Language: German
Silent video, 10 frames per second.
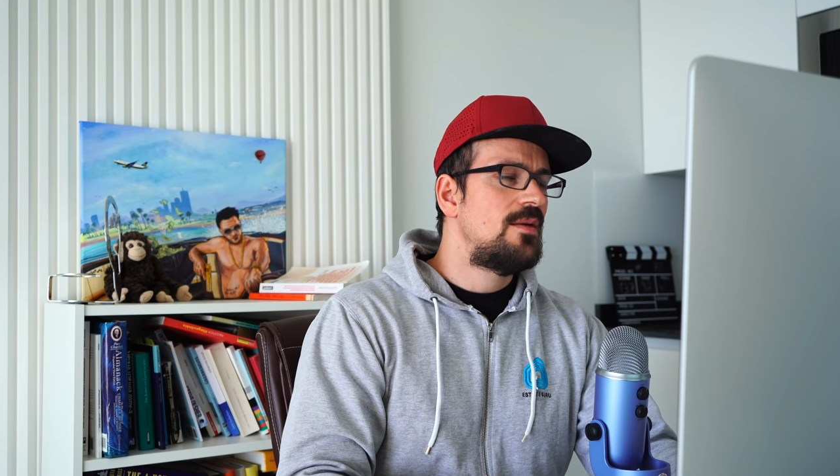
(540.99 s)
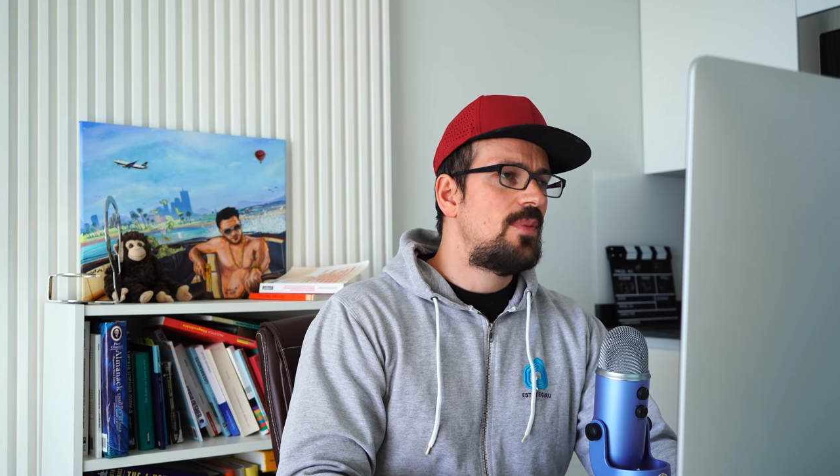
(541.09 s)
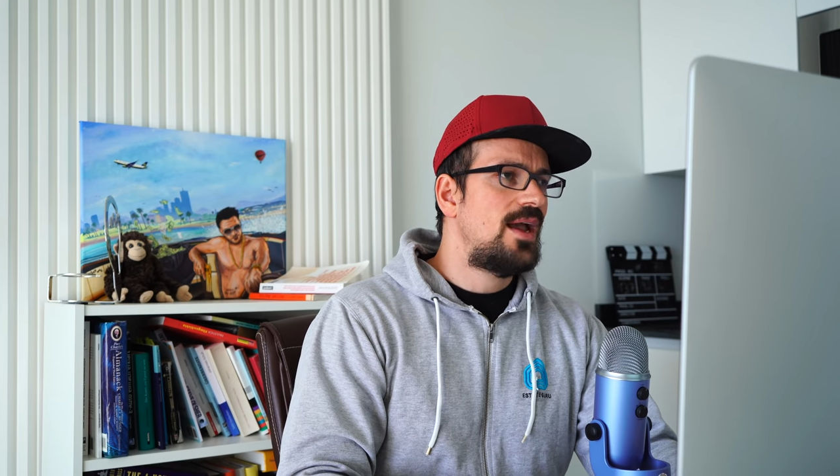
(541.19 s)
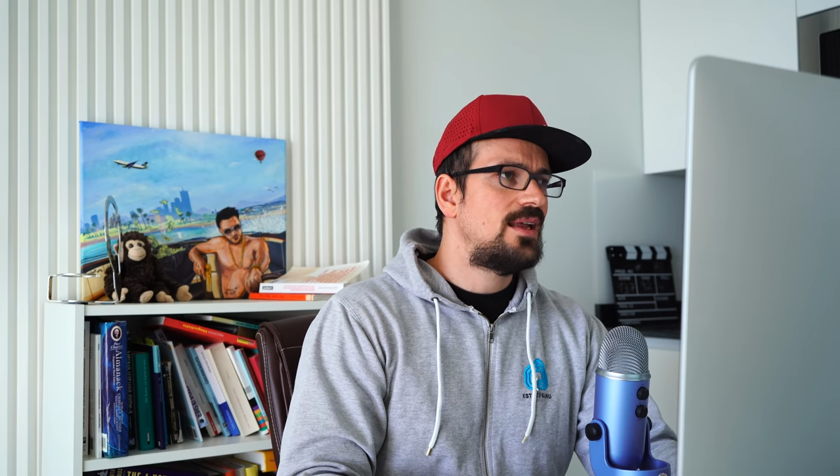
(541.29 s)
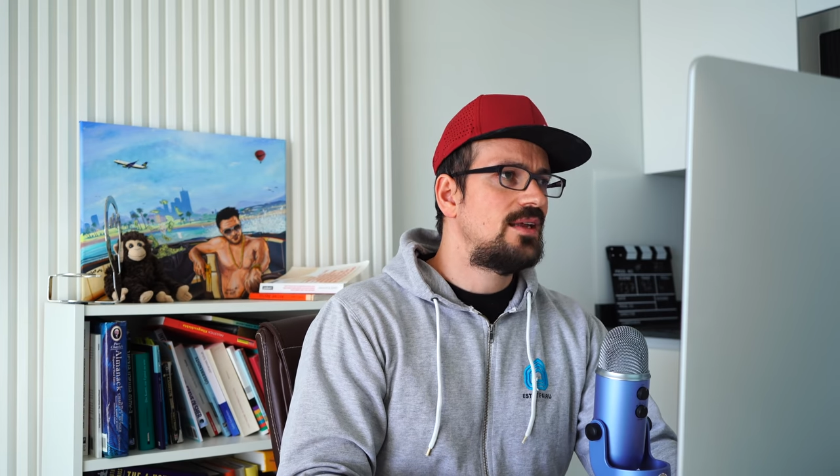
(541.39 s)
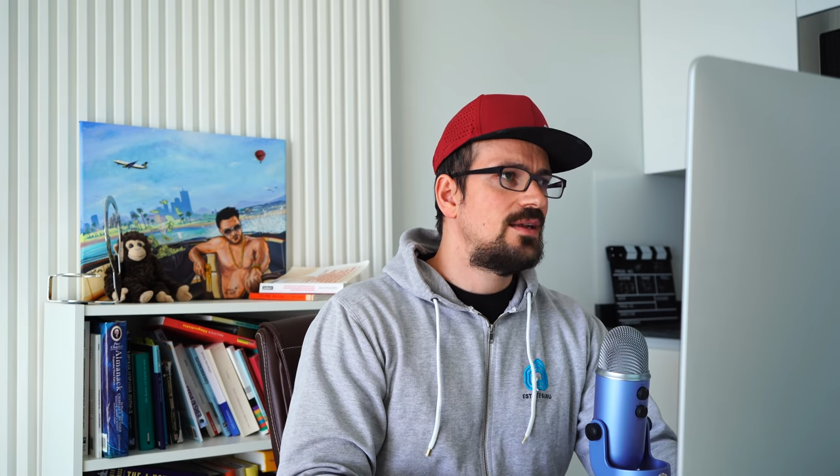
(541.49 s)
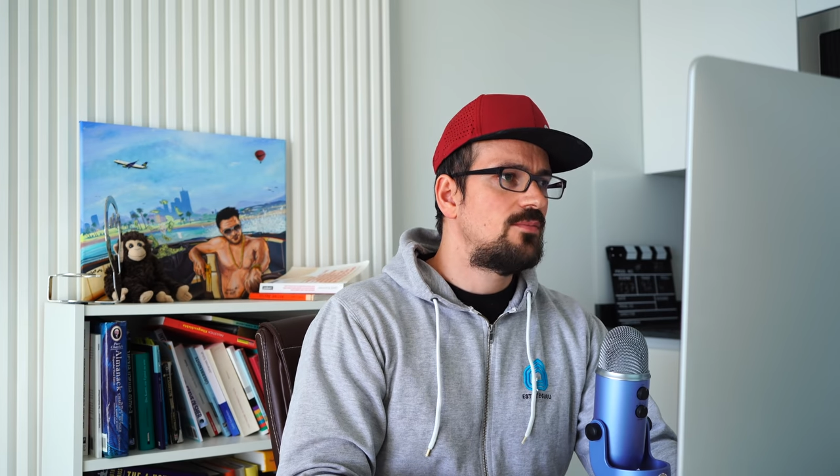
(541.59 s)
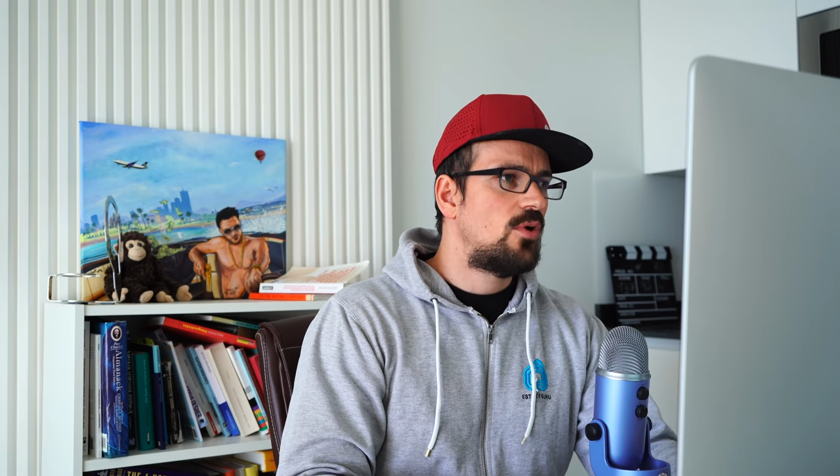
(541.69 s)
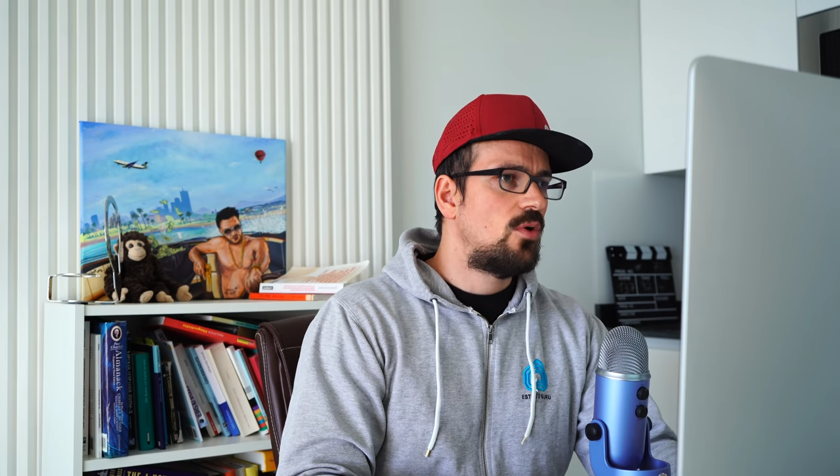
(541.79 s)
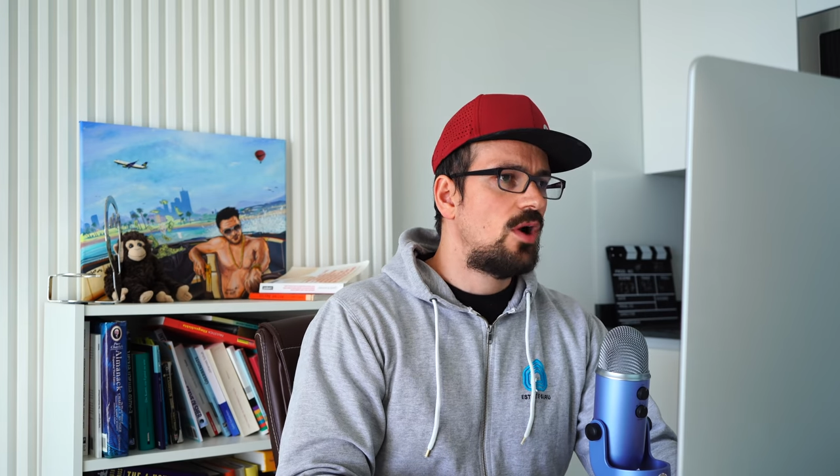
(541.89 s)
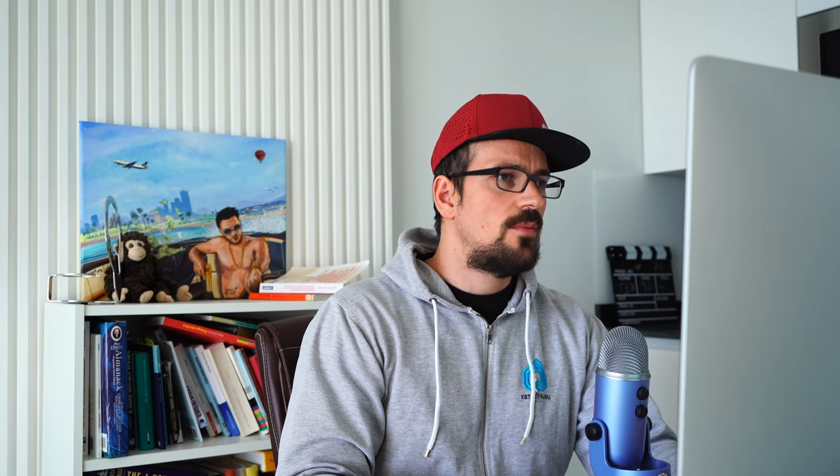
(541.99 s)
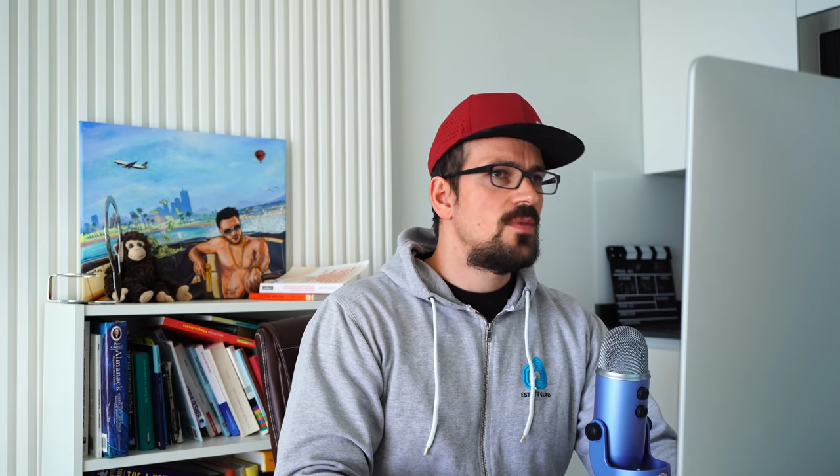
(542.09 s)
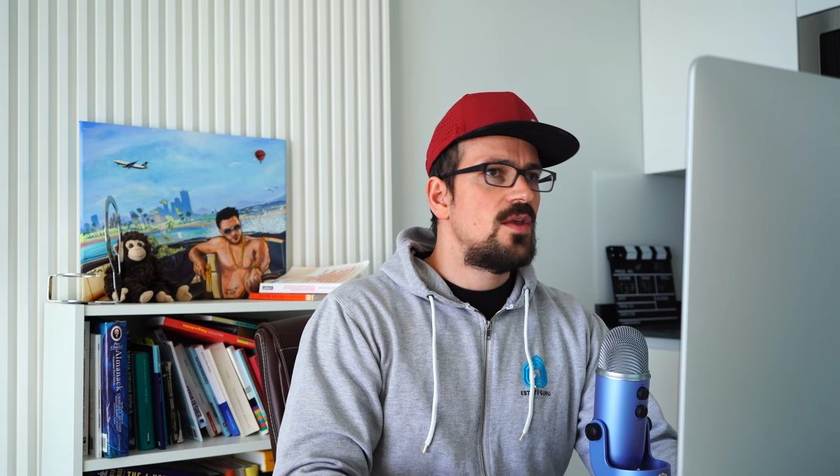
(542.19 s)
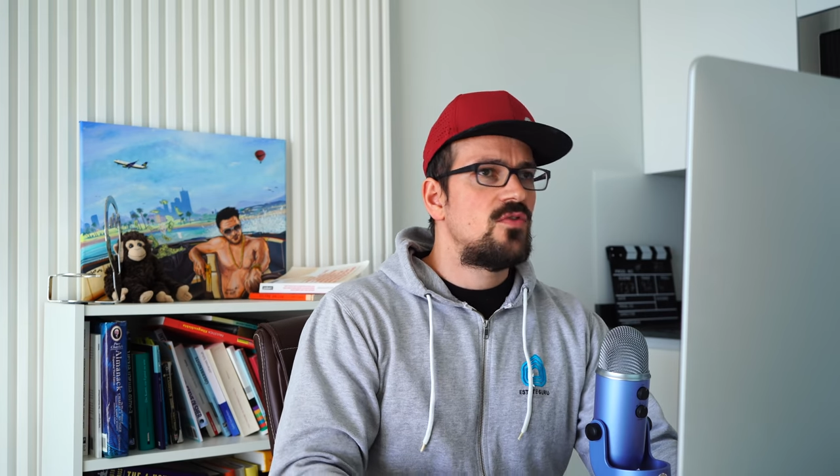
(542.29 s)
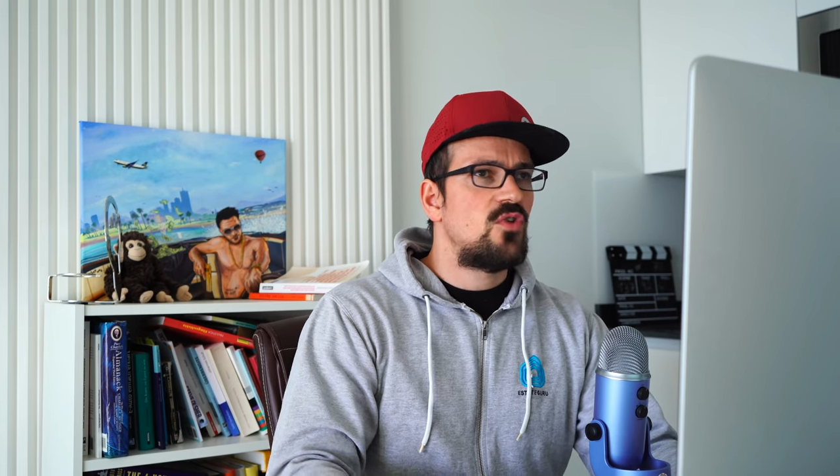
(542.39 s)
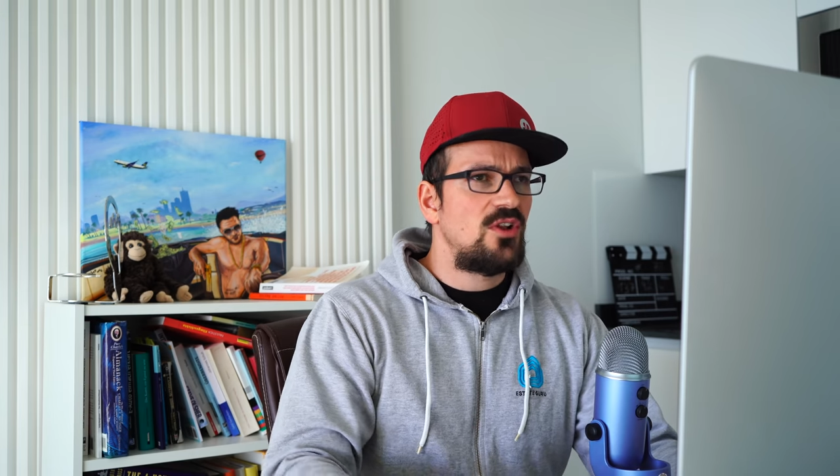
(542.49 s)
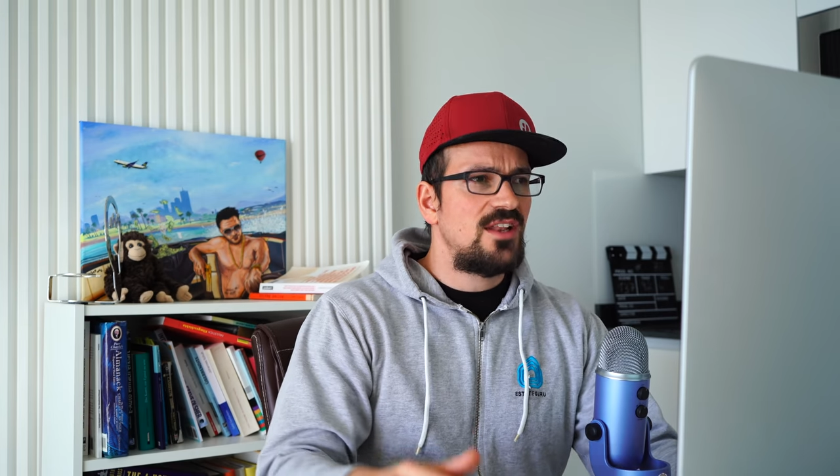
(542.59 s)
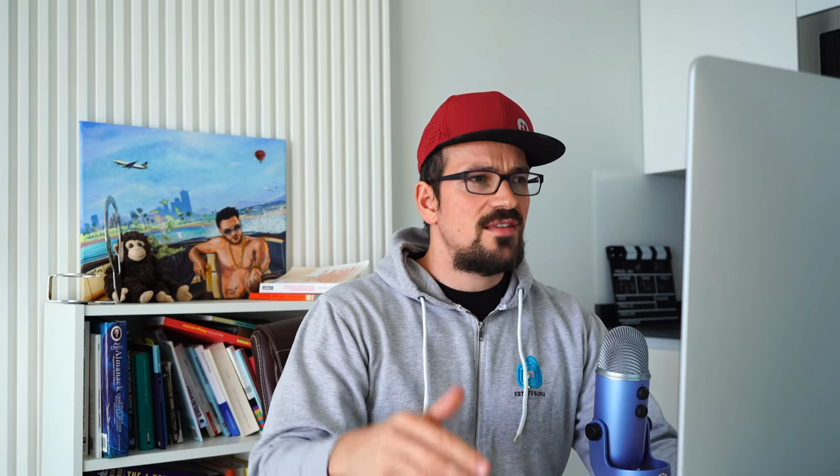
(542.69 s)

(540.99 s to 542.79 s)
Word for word: bei dem Broker. Sollte